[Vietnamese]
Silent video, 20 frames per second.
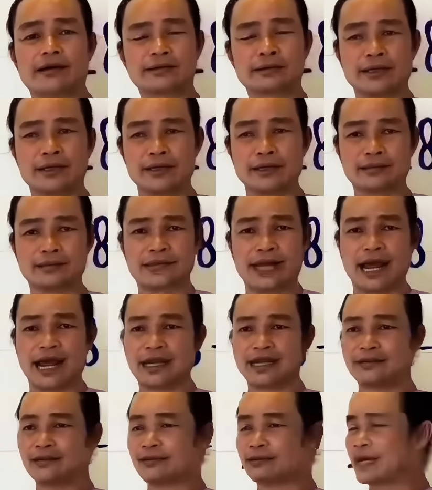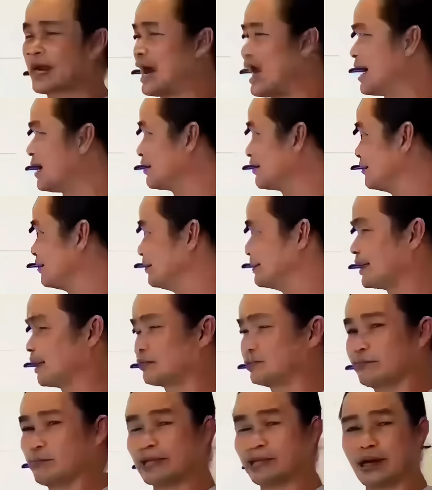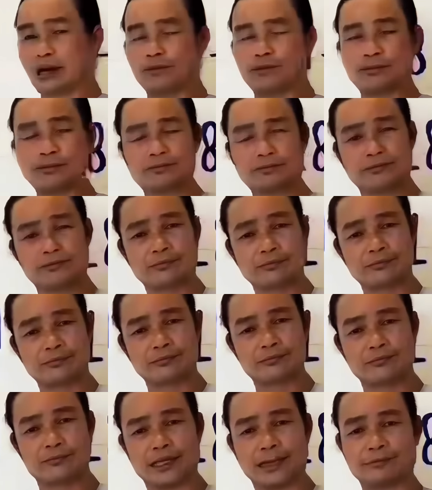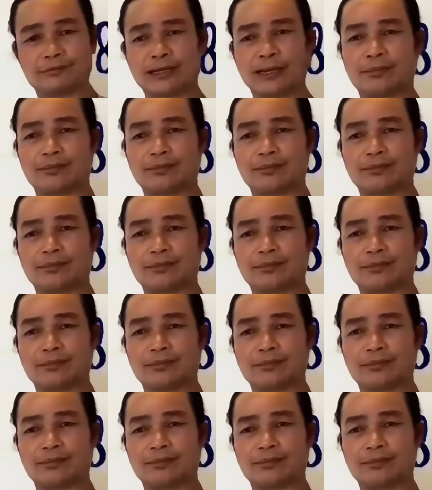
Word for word: tiền tài như cá giữa dòng mắc câu trăm